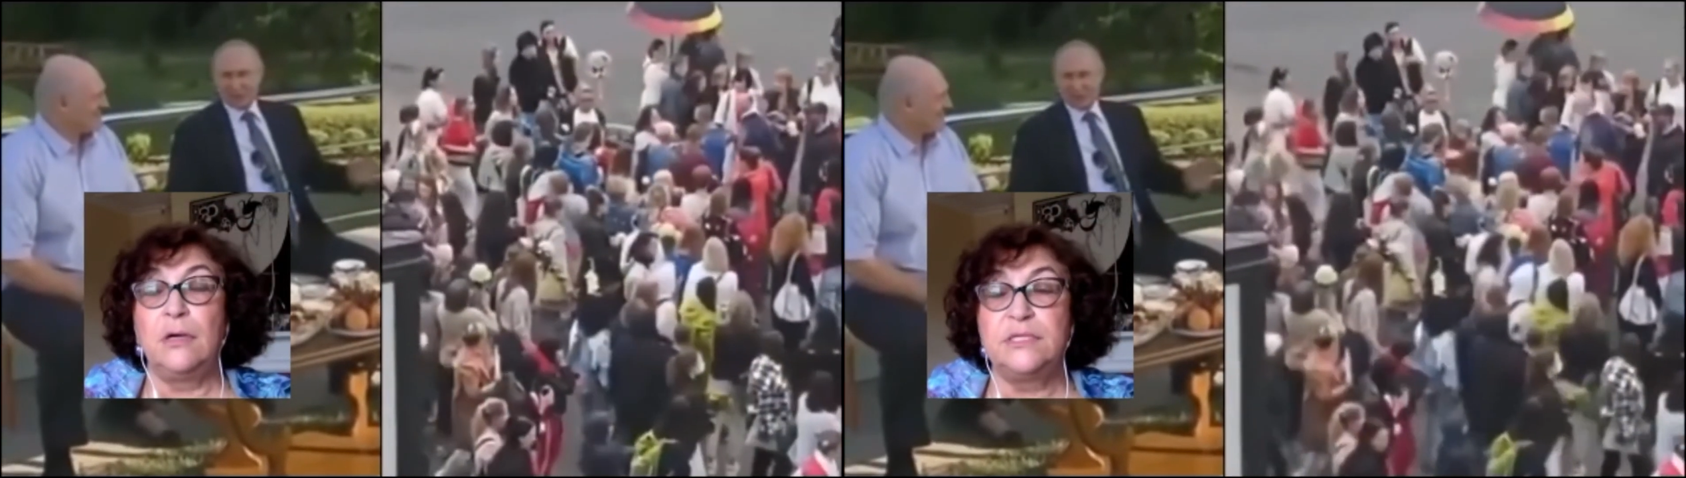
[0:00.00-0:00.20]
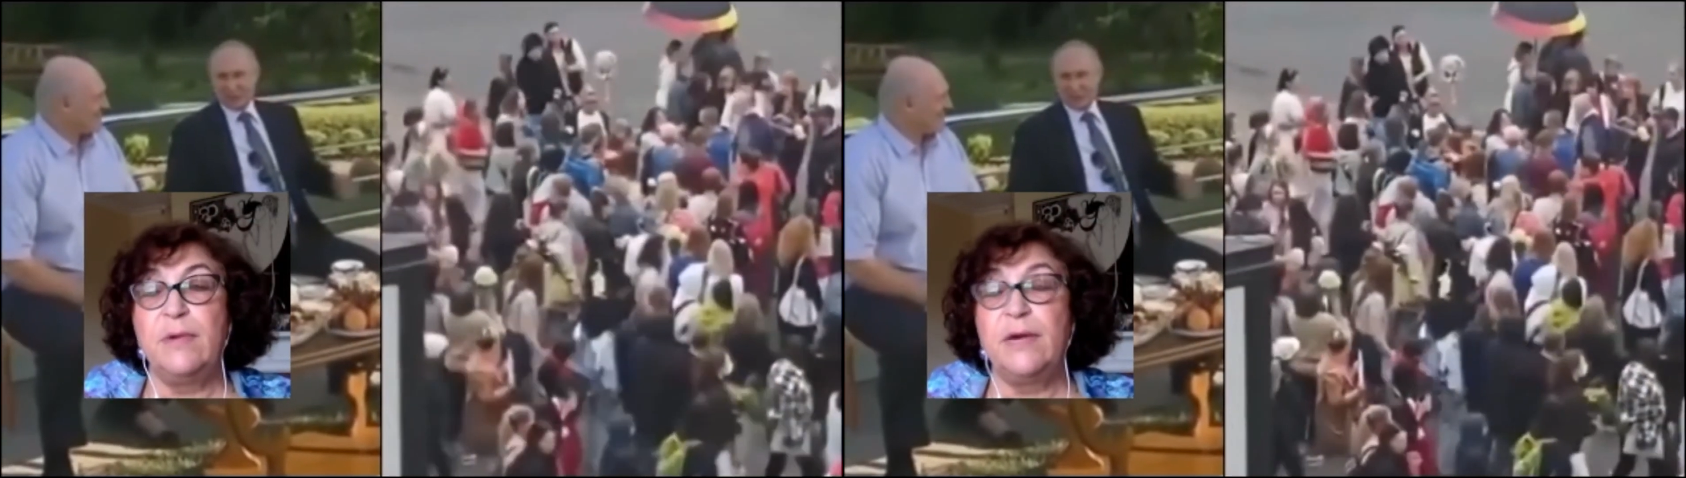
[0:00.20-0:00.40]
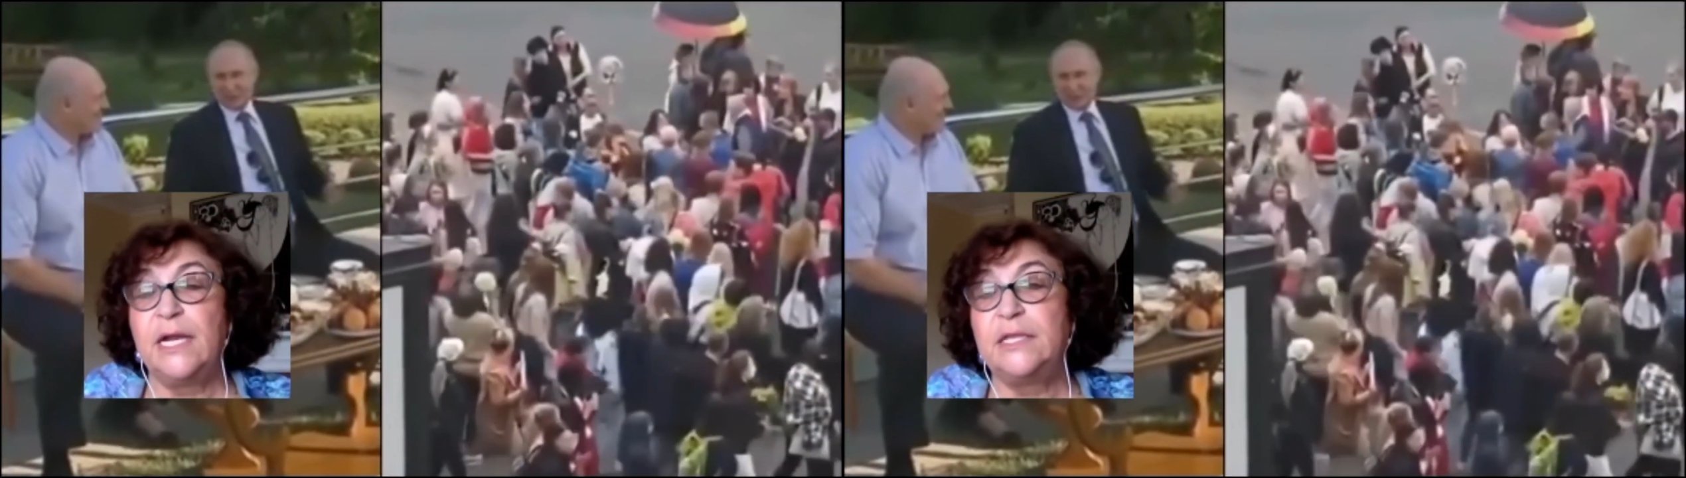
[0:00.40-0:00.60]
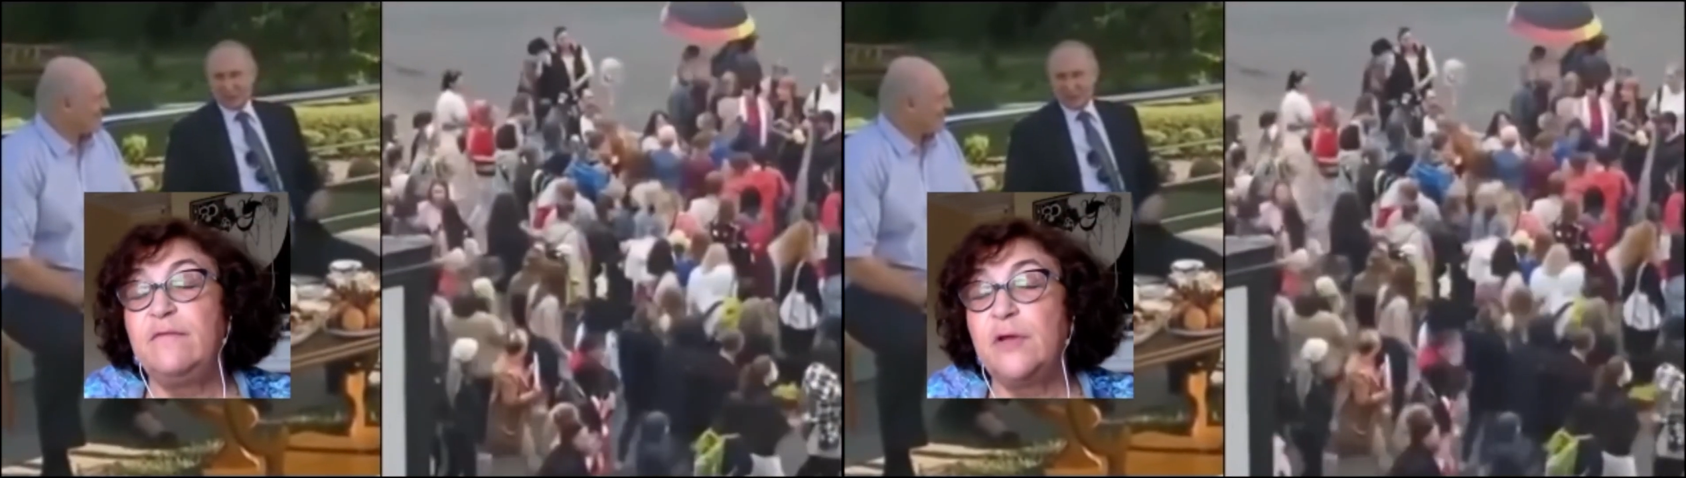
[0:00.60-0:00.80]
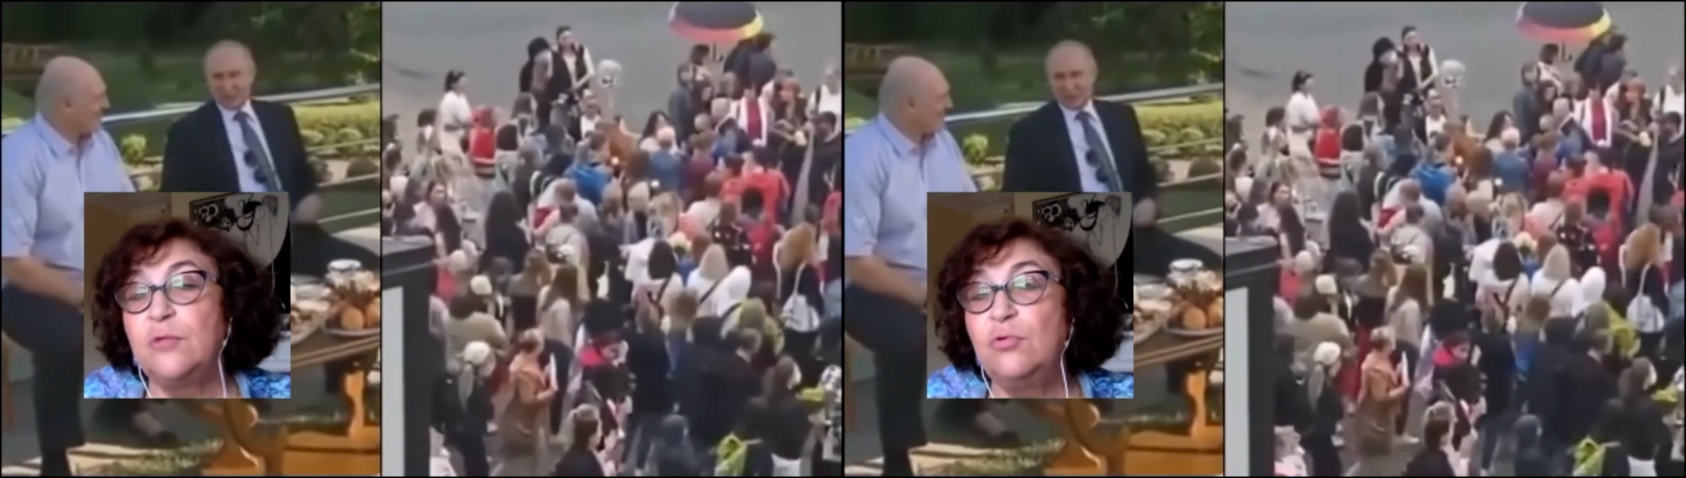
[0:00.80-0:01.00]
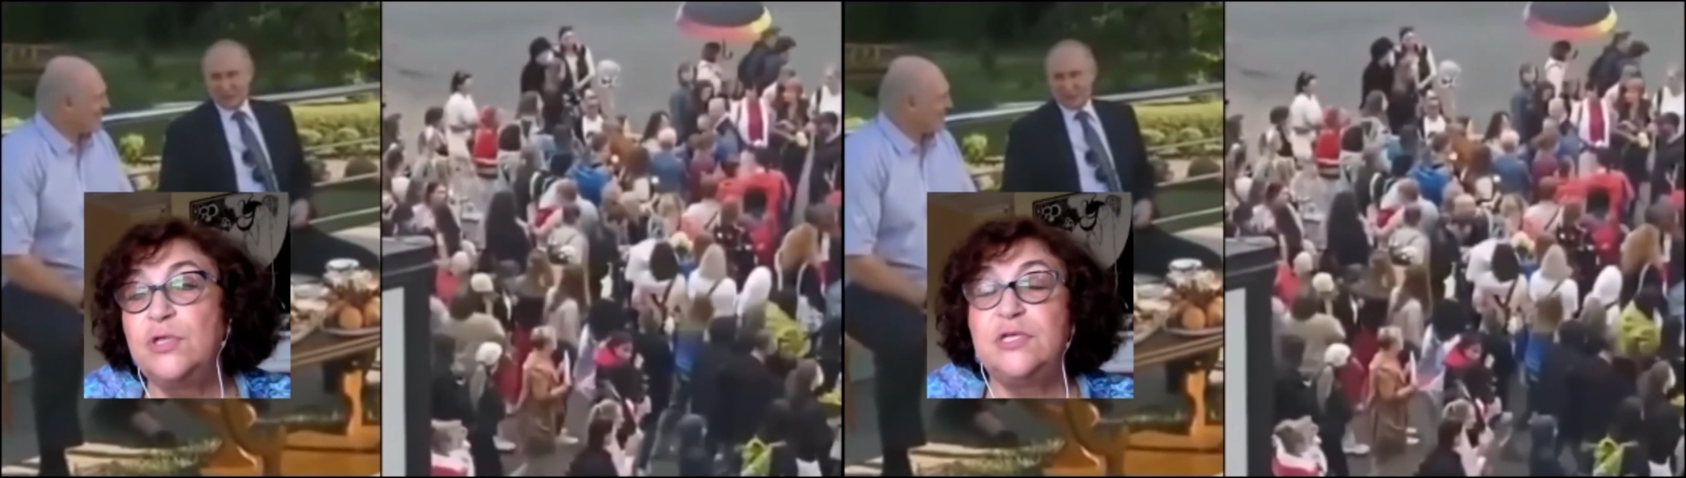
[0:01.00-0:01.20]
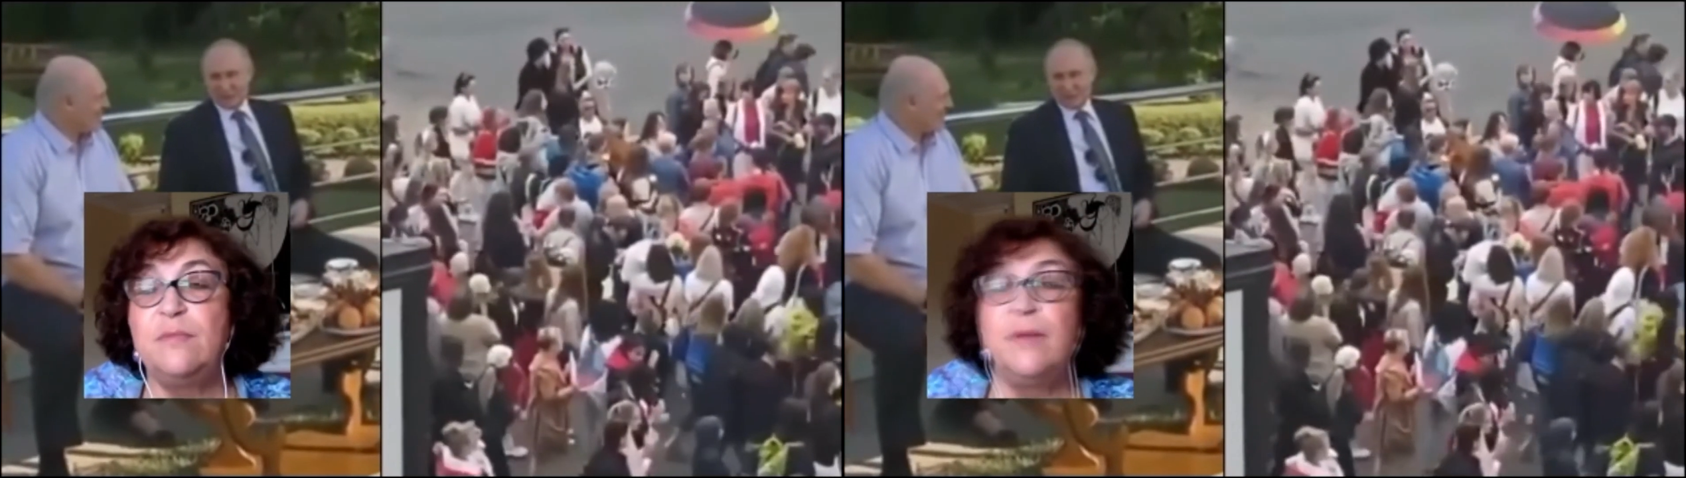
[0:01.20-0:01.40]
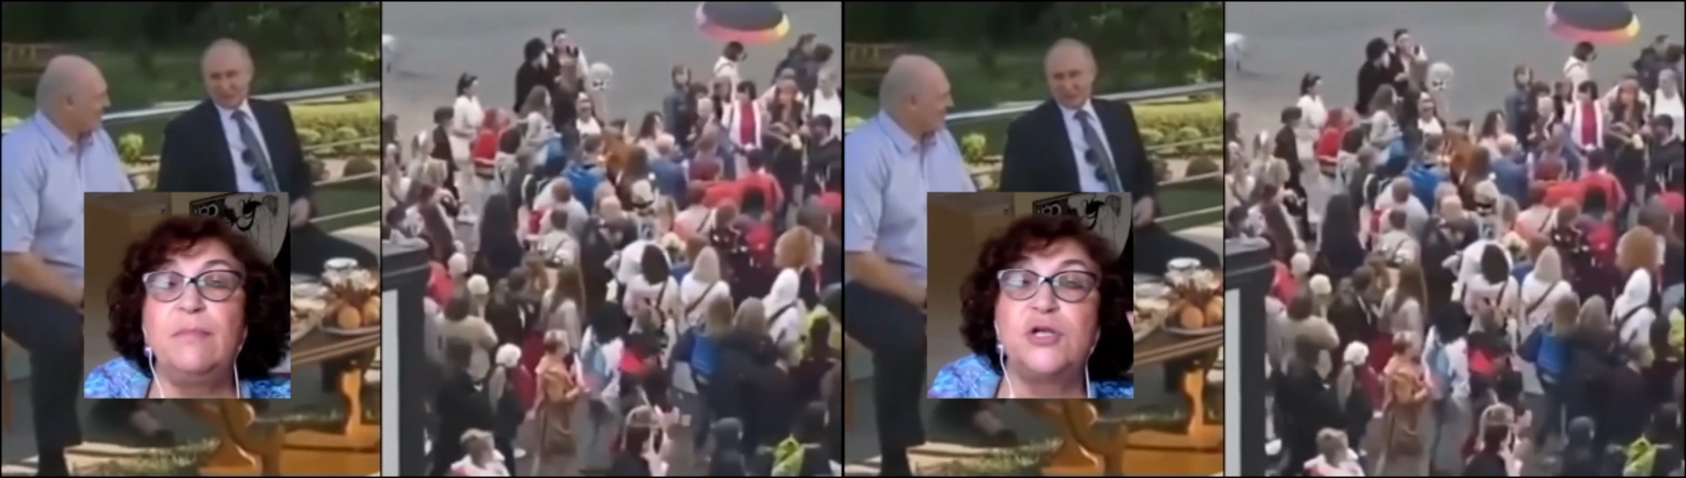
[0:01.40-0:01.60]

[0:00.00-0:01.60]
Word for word: демократы вернули себе